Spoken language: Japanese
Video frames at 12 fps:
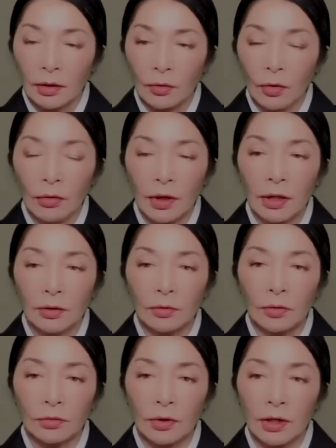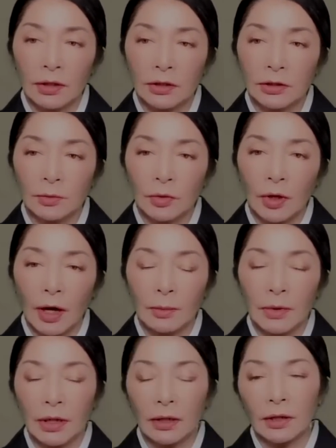今回のこの話も
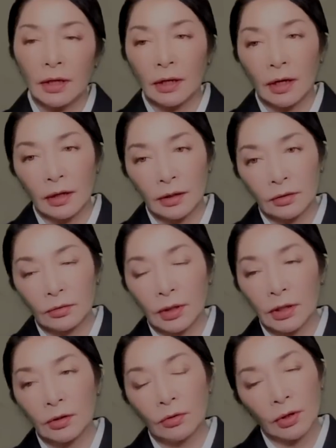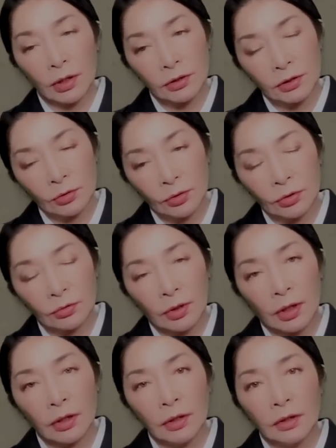髪が長いとか色が白いと
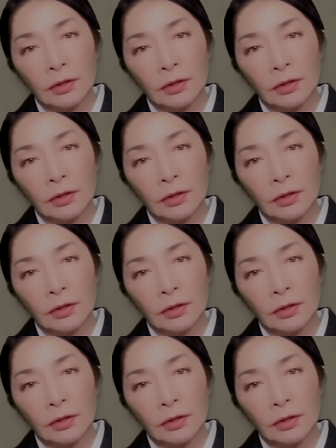か